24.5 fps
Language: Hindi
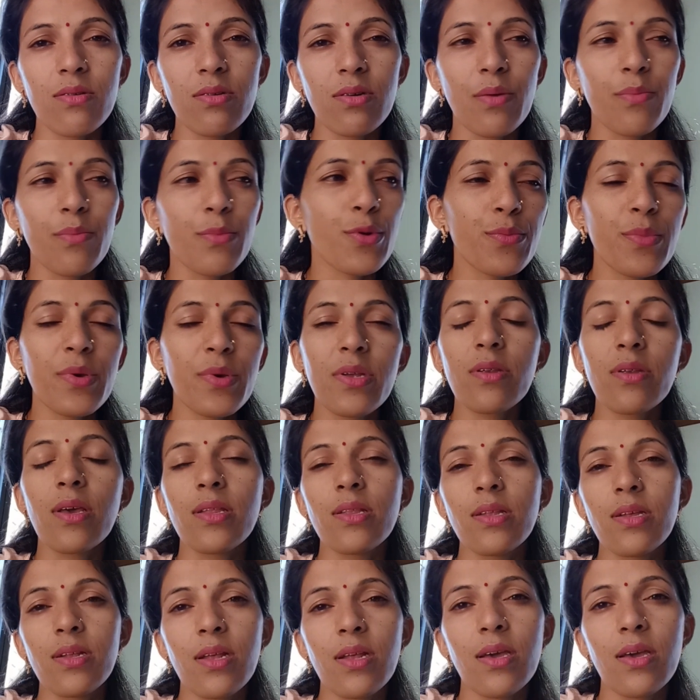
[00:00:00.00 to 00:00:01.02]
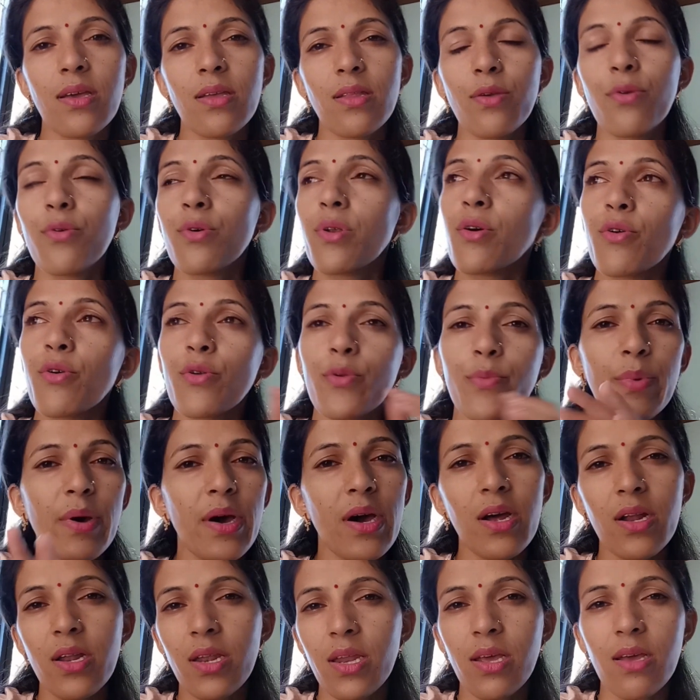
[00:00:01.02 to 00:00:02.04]
कमरों में रहने लायक नहीं हो रहा है और
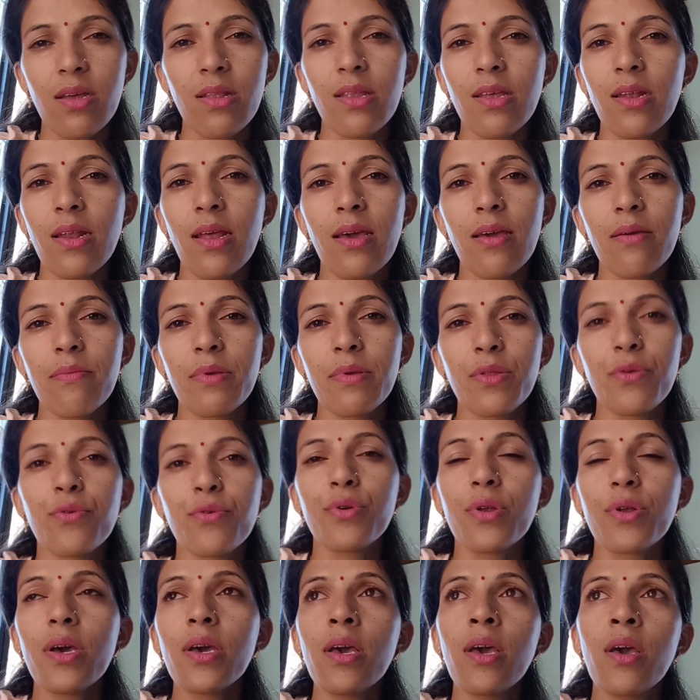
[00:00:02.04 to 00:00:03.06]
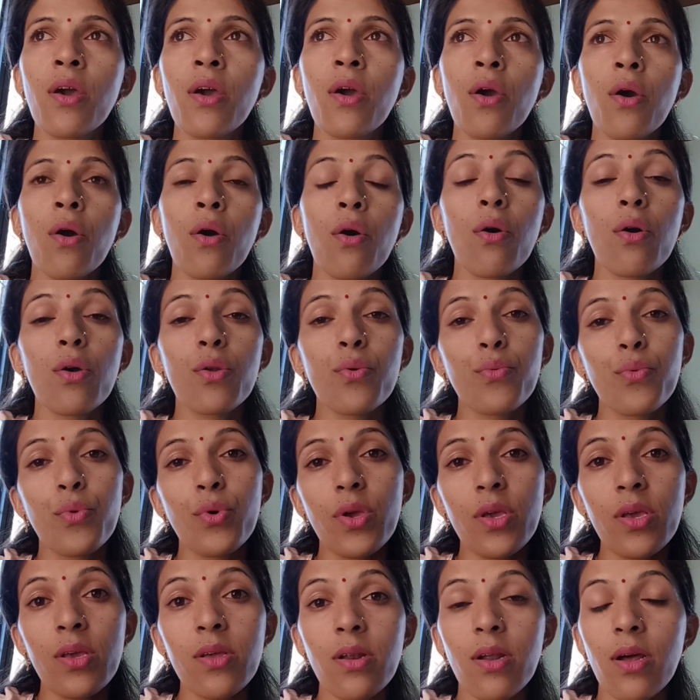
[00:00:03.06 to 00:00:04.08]
बाहर निकलने लायक भी नहीं हो रहा है और
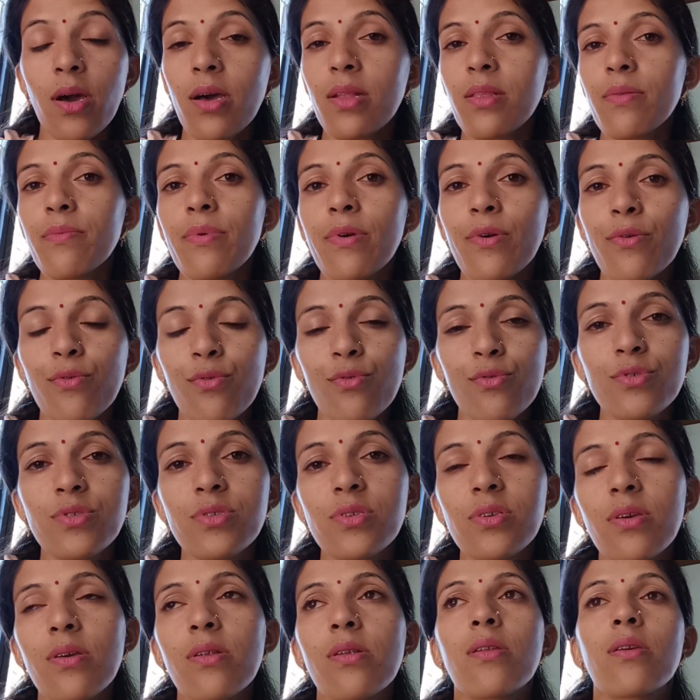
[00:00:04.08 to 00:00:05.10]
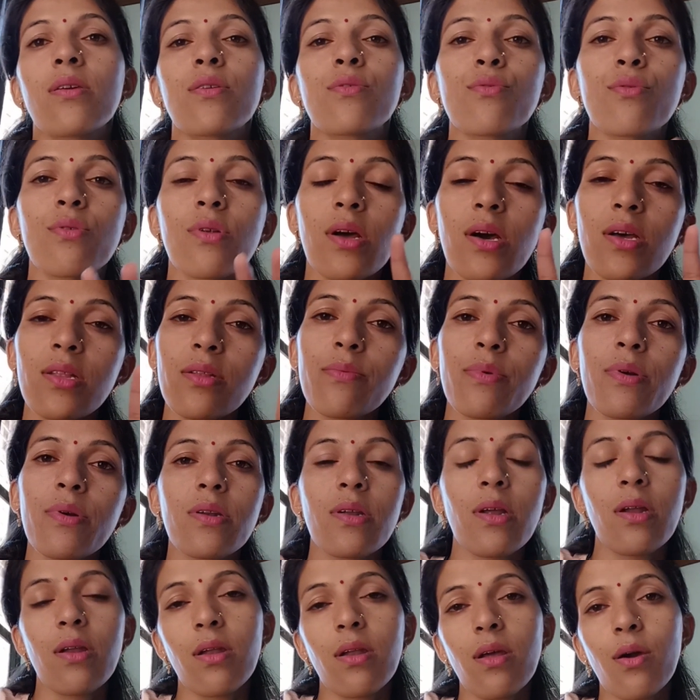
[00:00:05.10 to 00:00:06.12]
वही रात में ओस गिर रही है तो रात भर
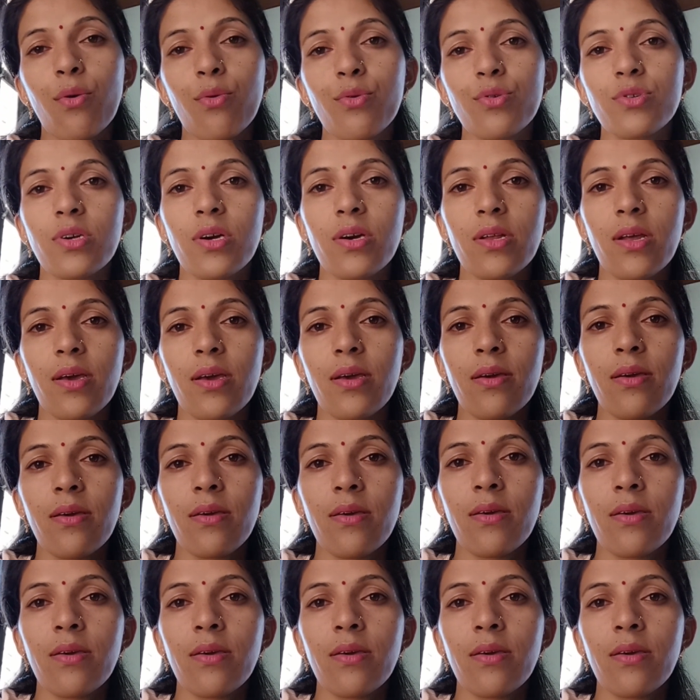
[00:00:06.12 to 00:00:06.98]
ठंडा हो जा रहा है